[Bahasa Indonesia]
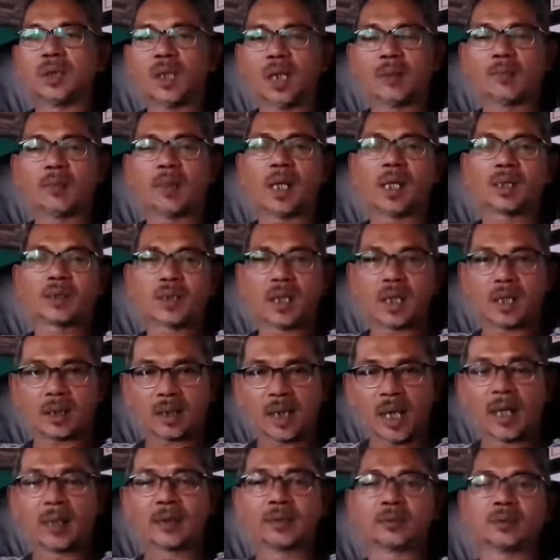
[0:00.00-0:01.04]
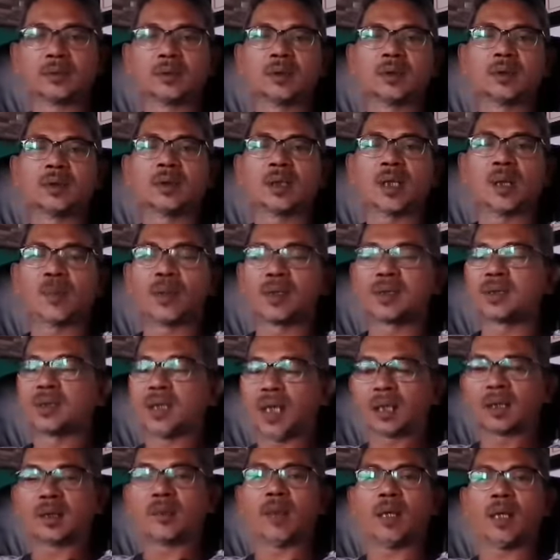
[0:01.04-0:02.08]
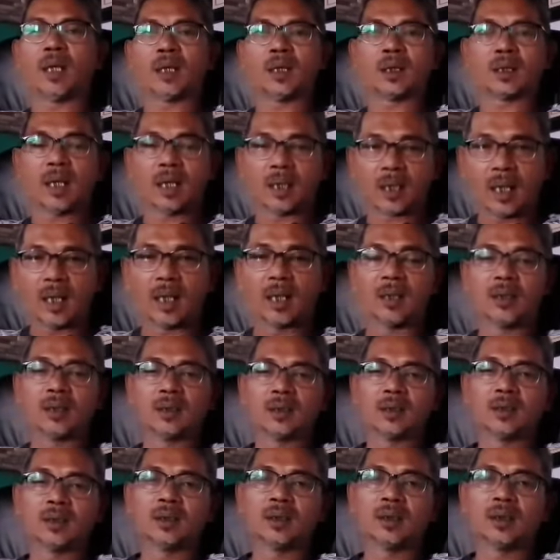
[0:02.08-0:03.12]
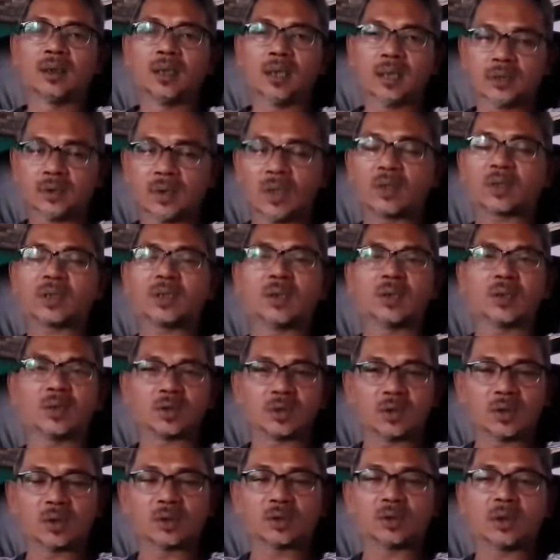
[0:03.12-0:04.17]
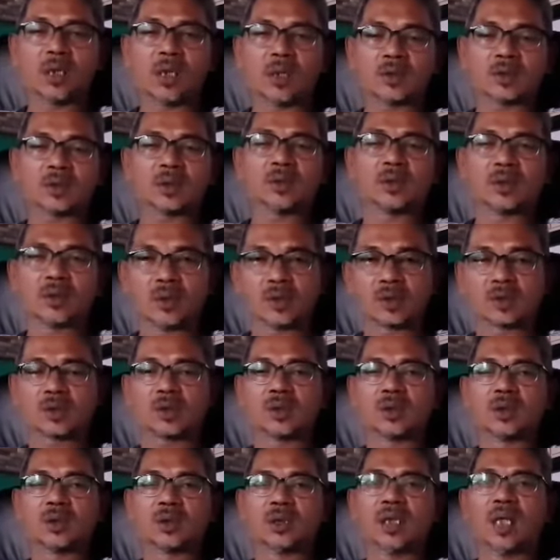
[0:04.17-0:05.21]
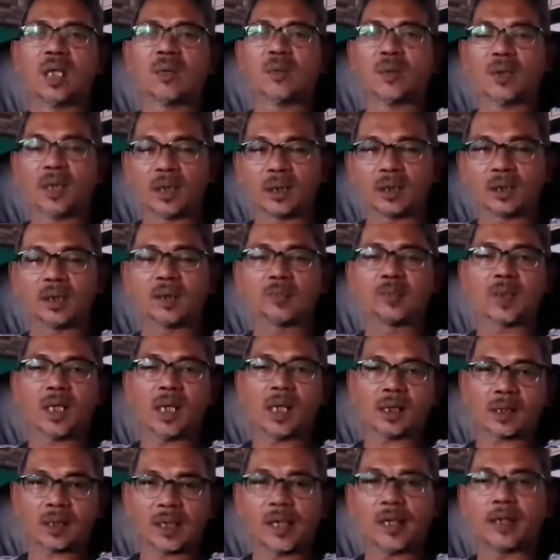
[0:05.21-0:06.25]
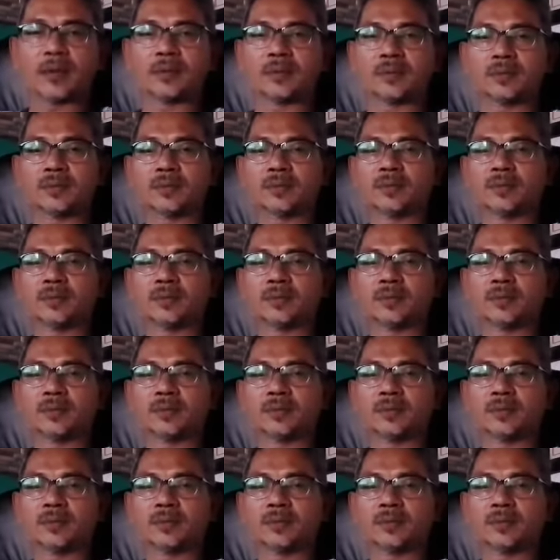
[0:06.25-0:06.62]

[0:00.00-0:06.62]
yang mengajarkan kebencian kepada negara. Itu harus diusut, harus diurus, tidak boleh dibiarkan.